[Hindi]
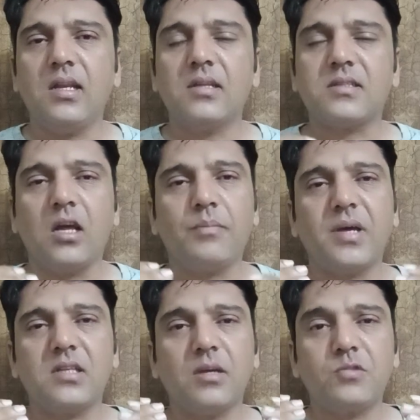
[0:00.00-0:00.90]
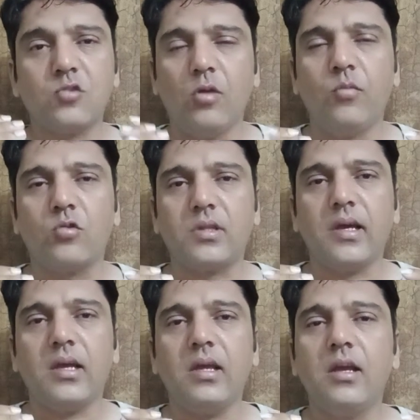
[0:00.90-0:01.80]
इंसान पर जब जुल्म होता
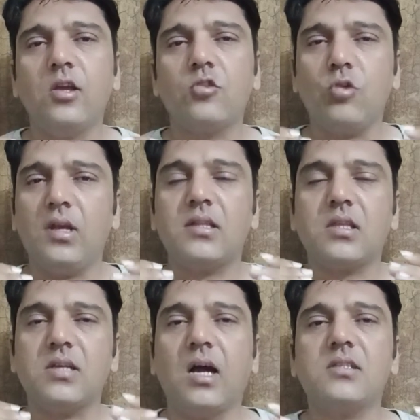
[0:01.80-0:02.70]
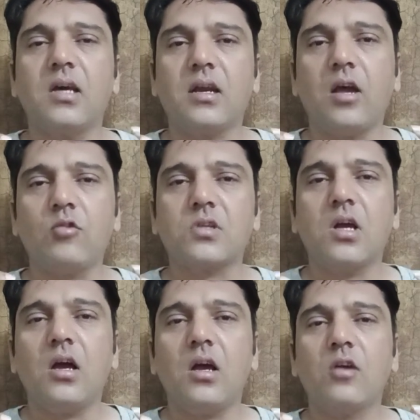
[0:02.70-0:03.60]
है तो एहतजाज करना
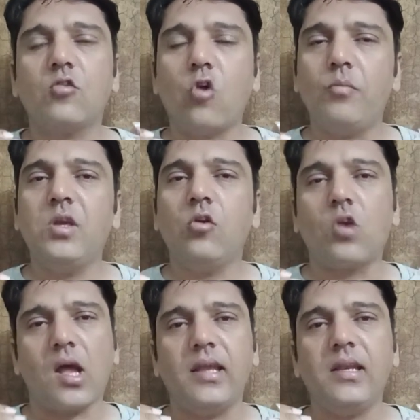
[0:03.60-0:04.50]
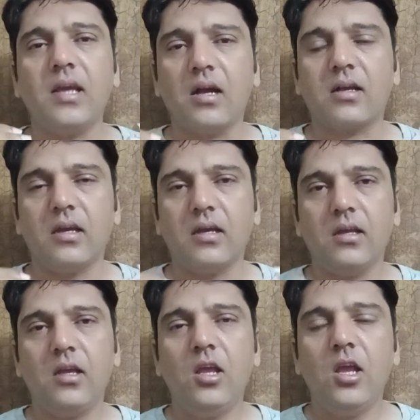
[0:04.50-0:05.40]
उसका कौमी और आइनी हक है
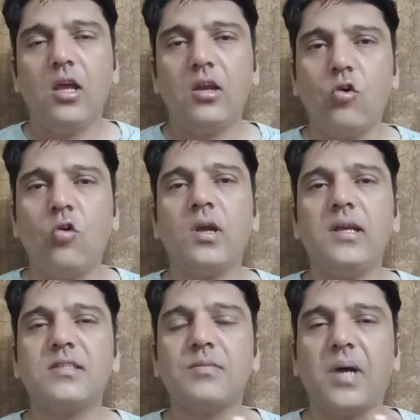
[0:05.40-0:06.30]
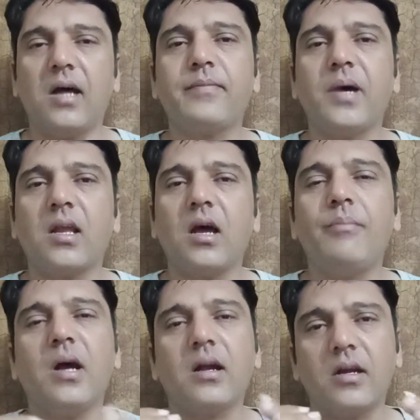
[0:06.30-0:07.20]
लोग इस बात पर
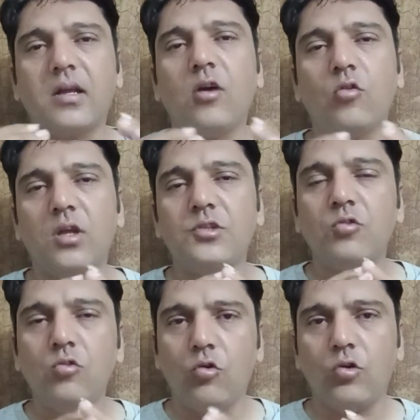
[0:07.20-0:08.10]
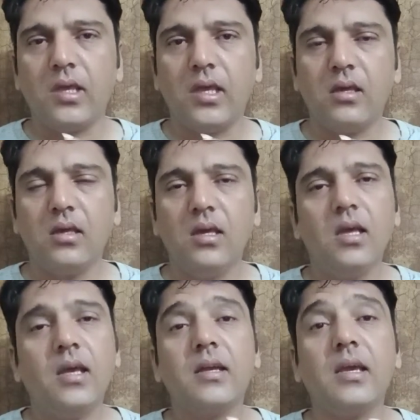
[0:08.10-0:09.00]
अब इकट्ठा होना शुरू हो गए हैं
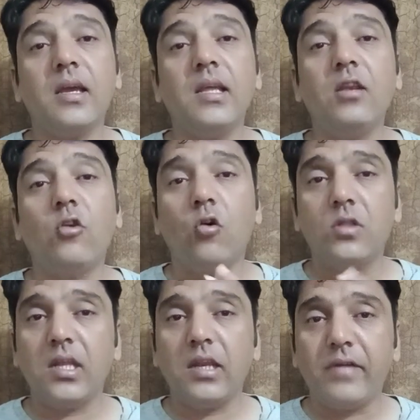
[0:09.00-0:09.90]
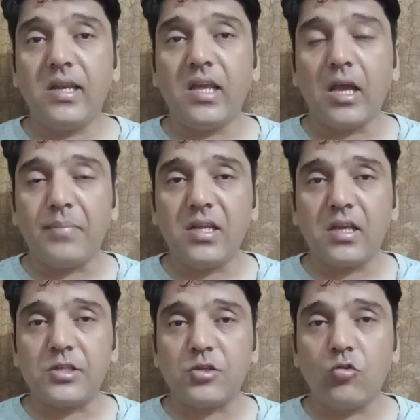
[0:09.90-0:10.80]
कि इन लोन देने वाली
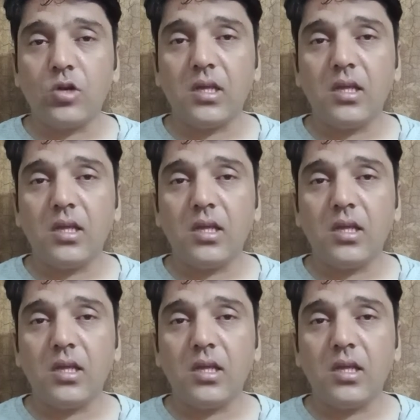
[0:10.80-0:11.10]
एप्लीकेशनों ने